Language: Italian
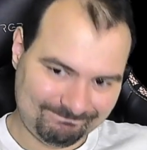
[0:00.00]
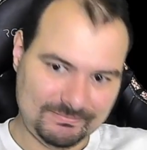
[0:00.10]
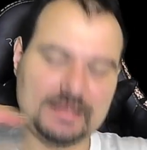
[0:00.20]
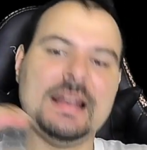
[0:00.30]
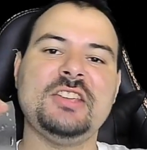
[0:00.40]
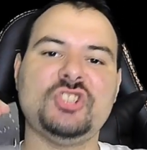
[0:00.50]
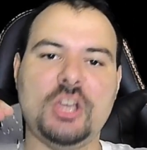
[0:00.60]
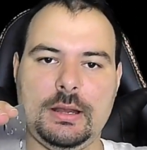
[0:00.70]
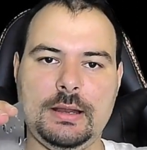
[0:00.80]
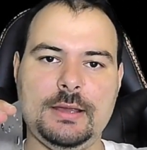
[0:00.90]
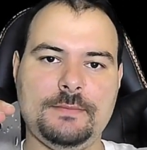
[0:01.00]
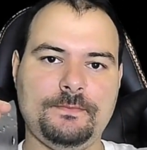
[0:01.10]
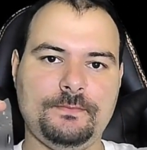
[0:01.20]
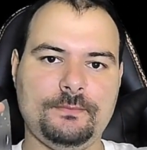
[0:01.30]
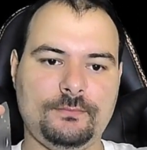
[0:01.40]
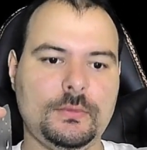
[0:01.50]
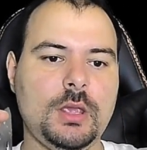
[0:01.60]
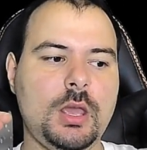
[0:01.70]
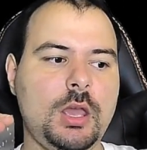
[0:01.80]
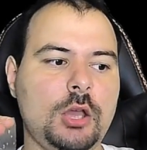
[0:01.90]
le celle,
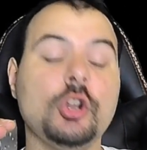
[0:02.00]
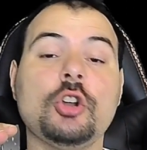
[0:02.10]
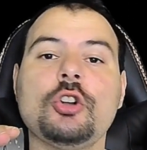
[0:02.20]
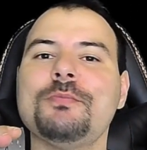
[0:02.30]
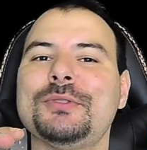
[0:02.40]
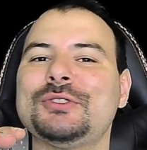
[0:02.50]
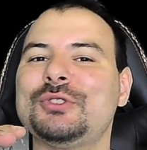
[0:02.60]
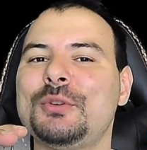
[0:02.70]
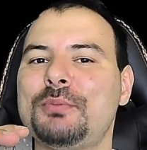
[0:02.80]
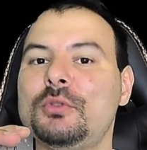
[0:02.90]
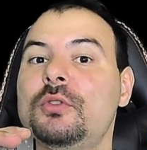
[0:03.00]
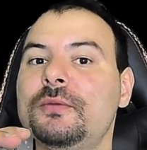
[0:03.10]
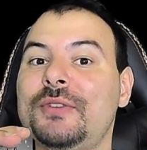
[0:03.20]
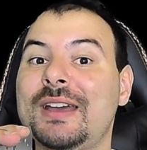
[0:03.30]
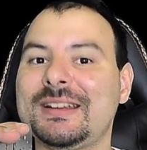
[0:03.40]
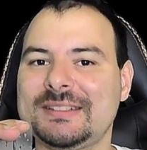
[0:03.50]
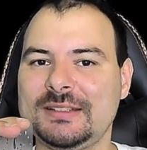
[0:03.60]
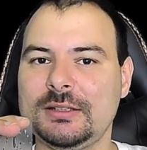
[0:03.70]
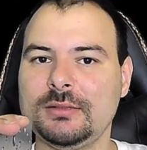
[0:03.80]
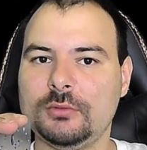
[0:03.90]
loro non possono più
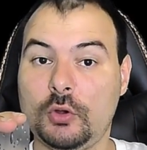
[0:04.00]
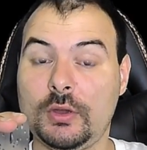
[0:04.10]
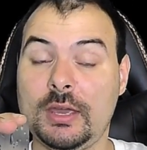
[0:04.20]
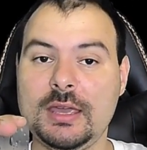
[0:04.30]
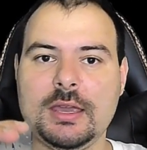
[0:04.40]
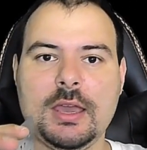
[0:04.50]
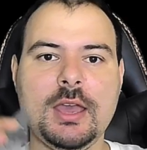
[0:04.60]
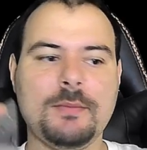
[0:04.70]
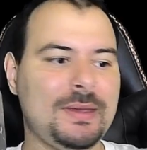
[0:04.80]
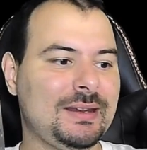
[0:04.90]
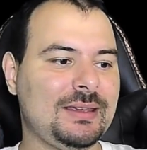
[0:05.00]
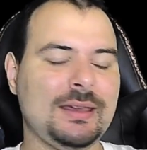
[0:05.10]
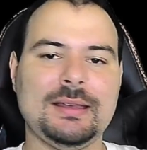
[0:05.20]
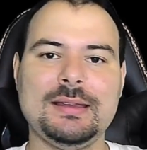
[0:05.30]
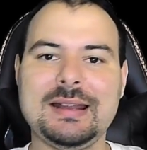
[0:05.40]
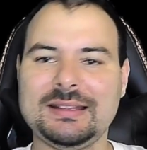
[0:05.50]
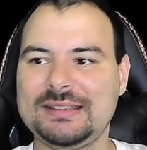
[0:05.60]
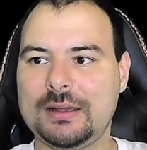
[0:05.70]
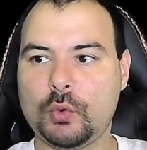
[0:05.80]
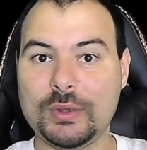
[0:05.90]
gonfiarsi, ok? Perché
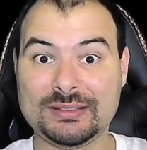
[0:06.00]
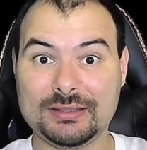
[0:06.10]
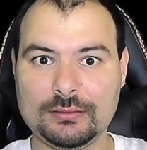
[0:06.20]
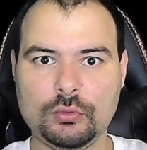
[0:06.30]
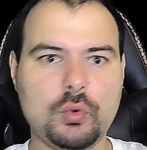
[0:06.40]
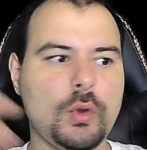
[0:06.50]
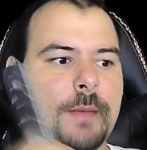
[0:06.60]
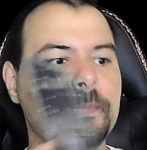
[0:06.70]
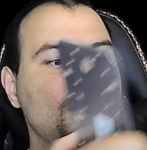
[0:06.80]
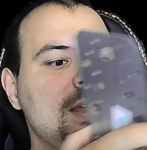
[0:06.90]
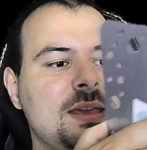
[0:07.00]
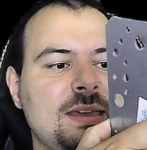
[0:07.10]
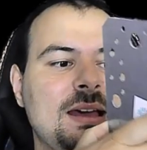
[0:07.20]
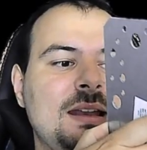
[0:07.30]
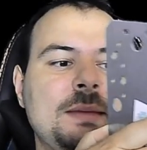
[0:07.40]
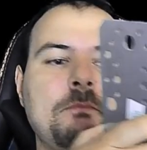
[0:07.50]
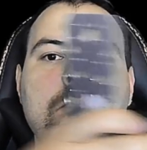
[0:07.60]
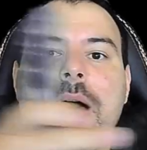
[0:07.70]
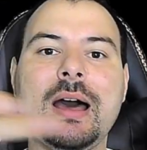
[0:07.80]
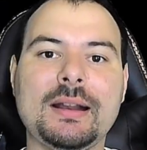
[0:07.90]
grazie a questi due e alle
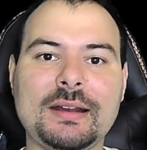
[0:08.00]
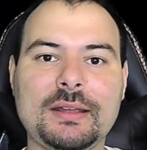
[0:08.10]
barre